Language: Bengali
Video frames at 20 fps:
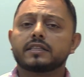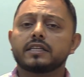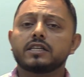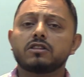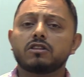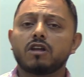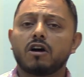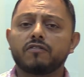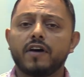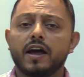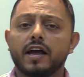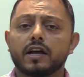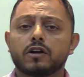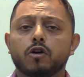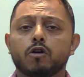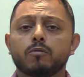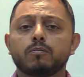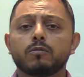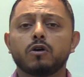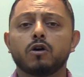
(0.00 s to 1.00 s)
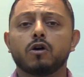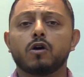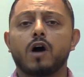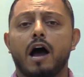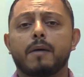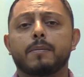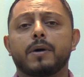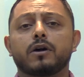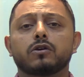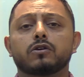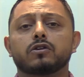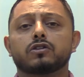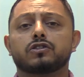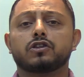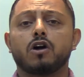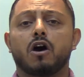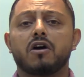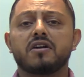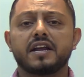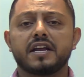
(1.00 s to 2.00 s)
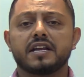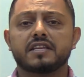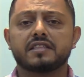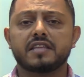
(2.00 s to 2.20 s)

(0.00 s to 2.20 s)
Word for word: তিন দফায় কমল আবারও স্বর্ণের